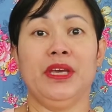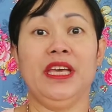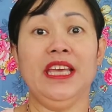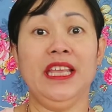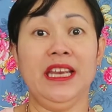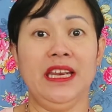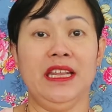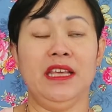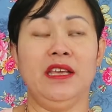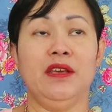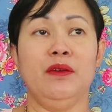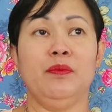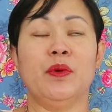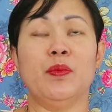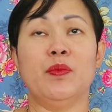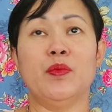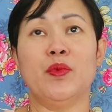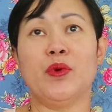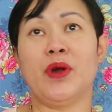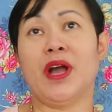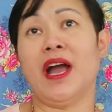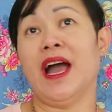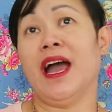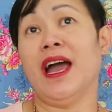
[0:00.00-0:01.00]
ini
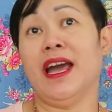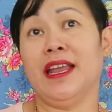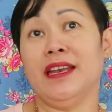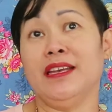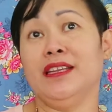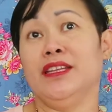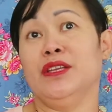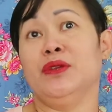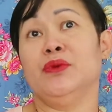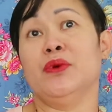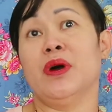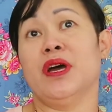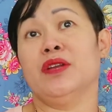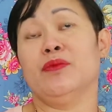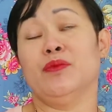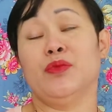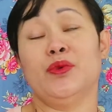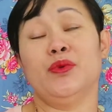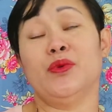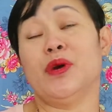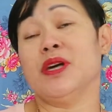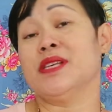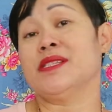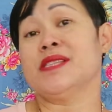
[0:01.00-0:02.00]
pembukaan di
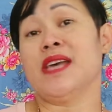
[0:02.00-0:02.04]
2021